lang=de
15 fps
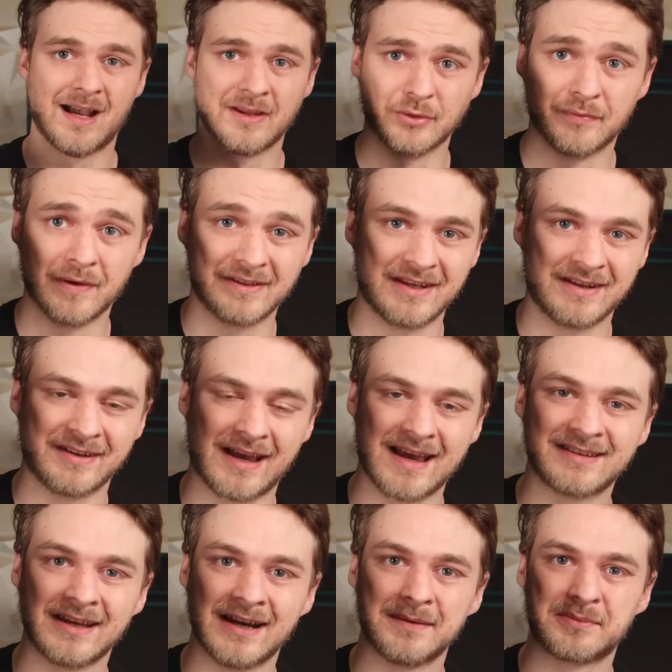Also falls ihr
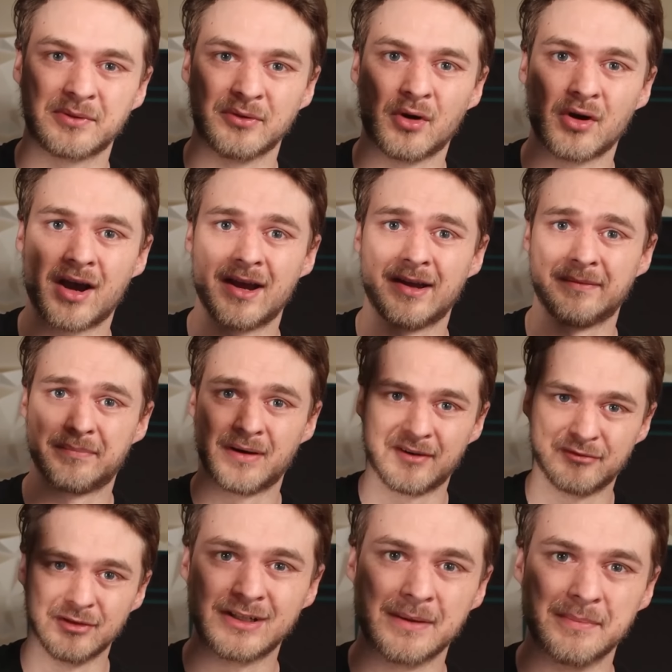Interesse habt und noch ein paar
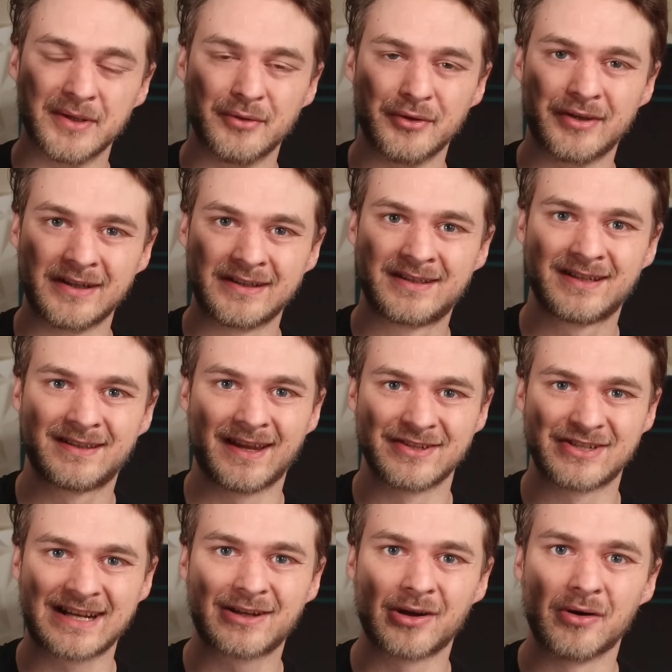Filter benötigt, dann
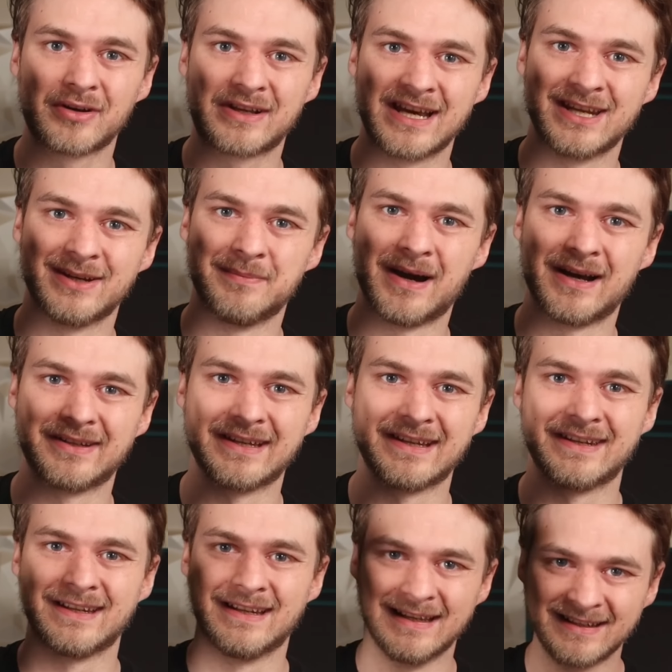checkt doch auch gerne mal
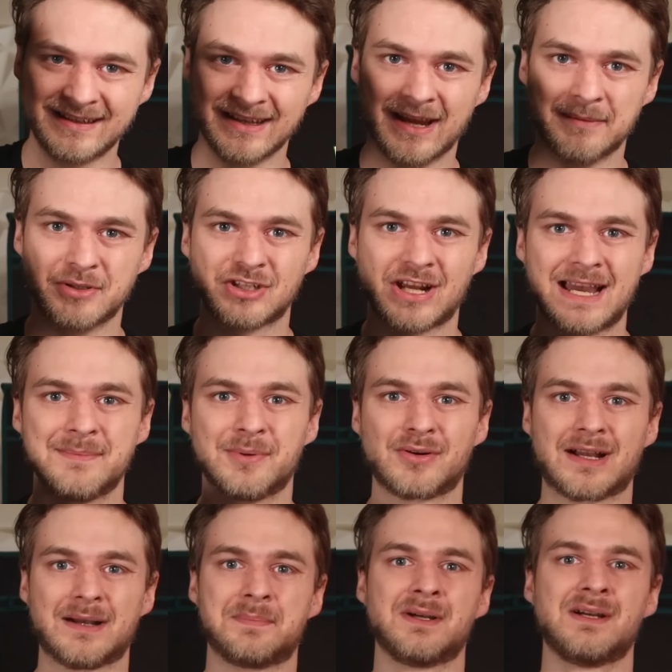den Link in der
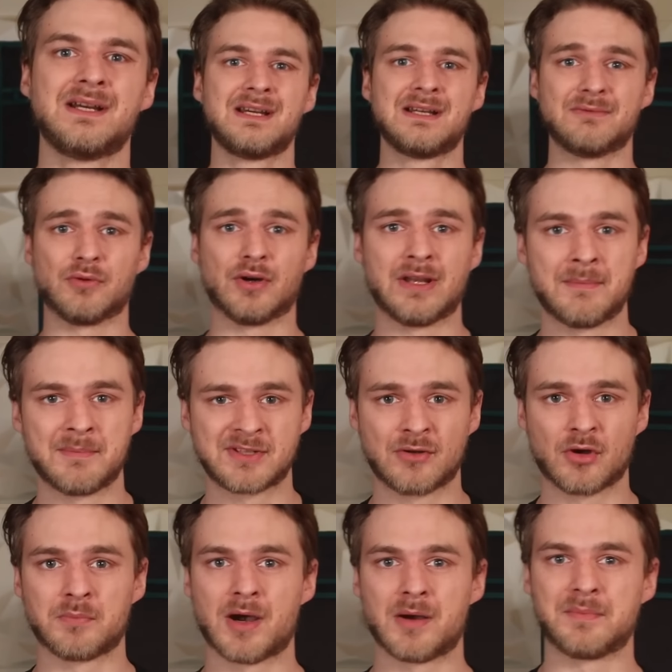Beschreibung ab wo ihr nämlich
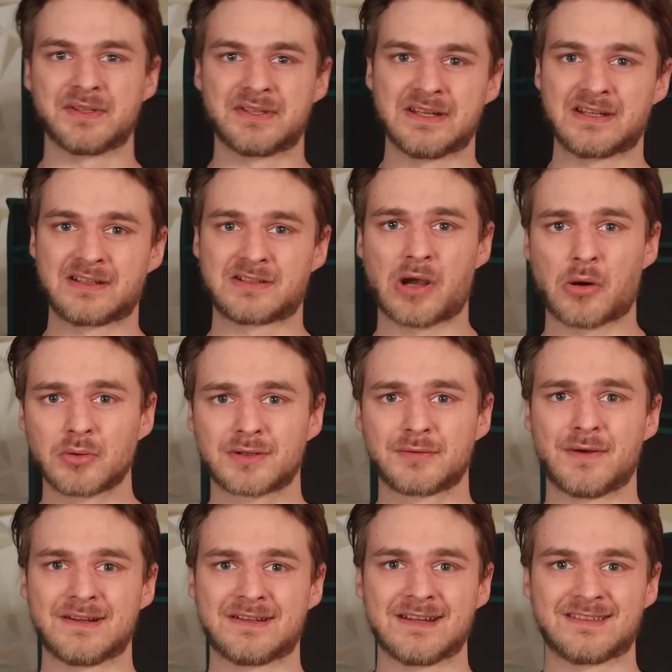nochmal mit dem Code
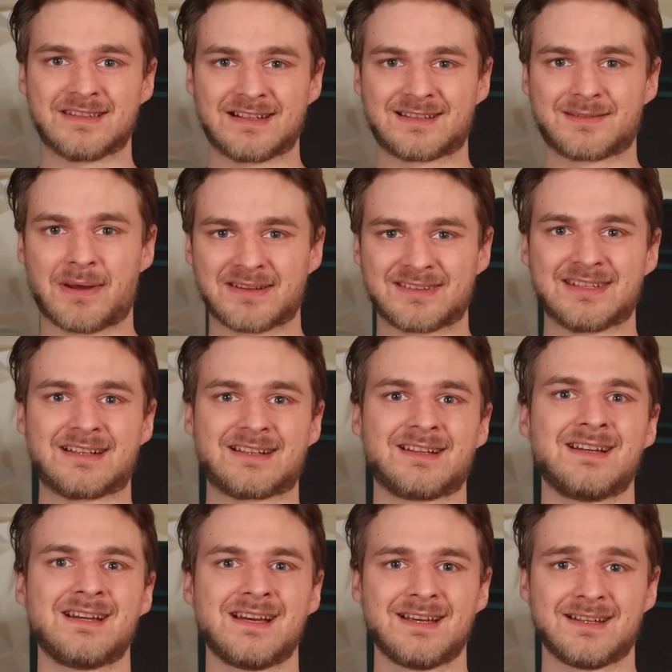Fantastic20
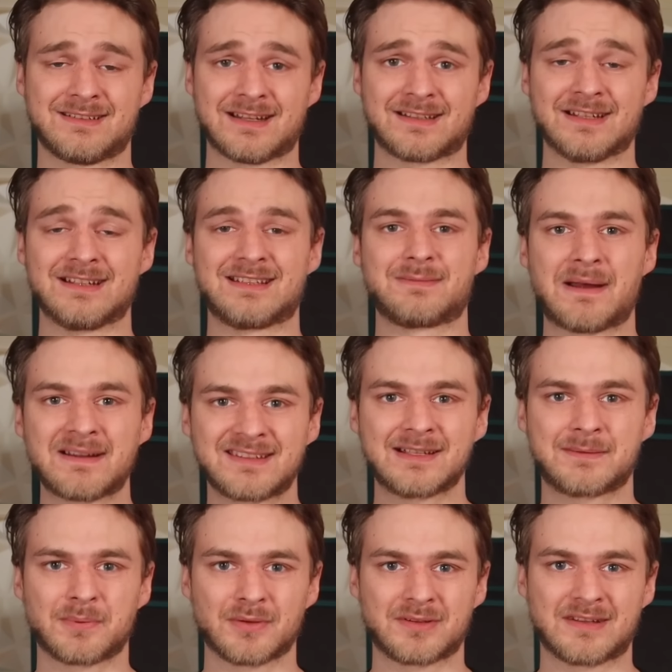satte
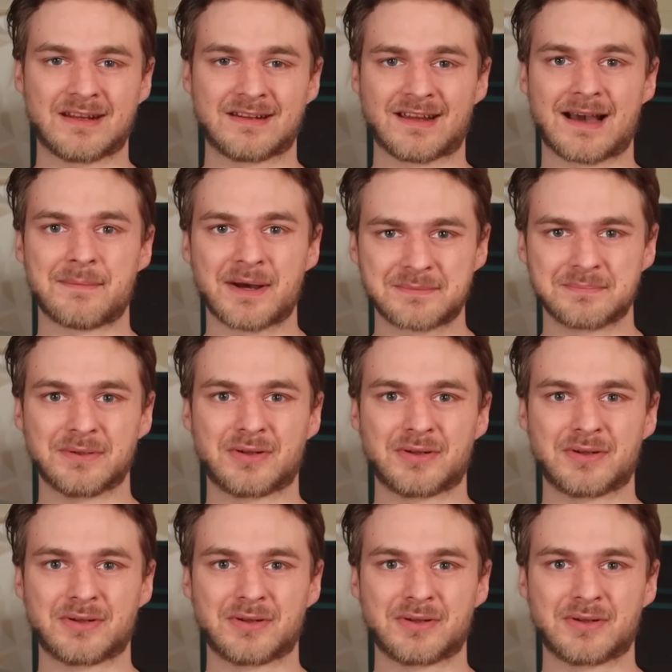20% Rabatt